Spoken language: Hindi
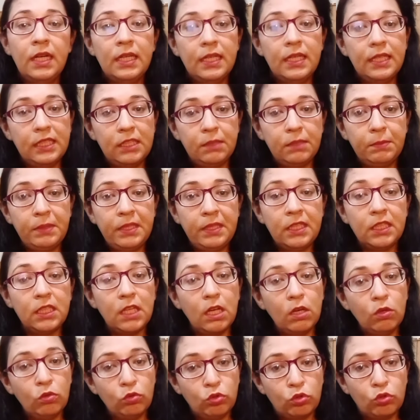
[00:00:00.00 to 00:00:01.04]
इट्स मीन कि
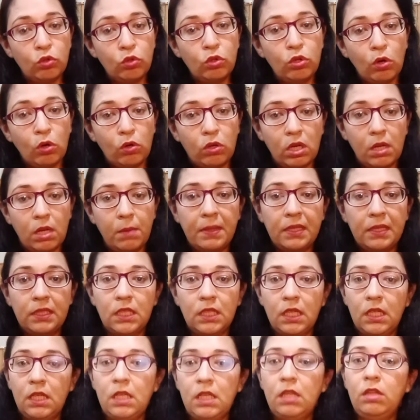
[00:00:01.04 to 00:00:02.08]
उसको डॉक्टर के पास
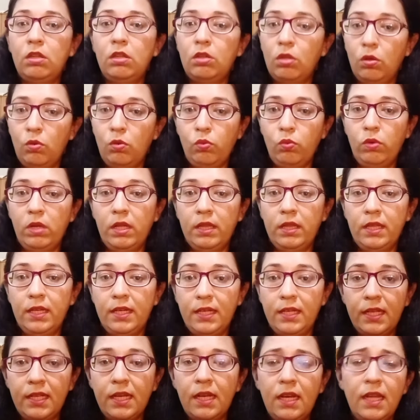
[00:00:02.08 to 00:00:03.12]
जाने की ज़रूरत है
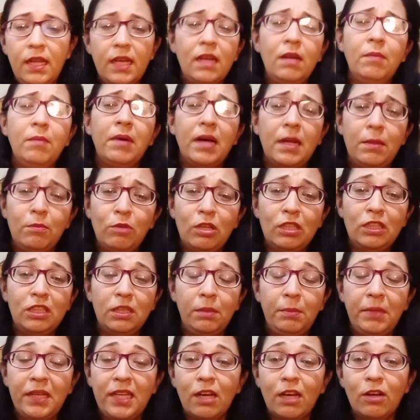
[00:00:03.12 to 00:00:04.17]
ठीक है लेकिन हमारे माशरे
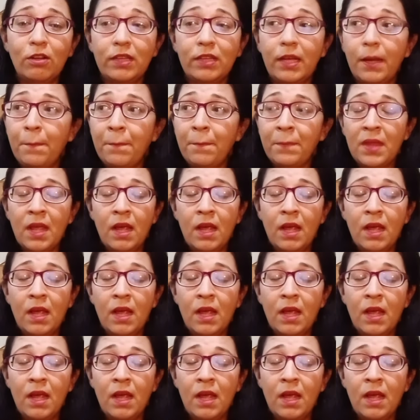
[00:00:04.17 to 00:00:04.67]
में क्या होता है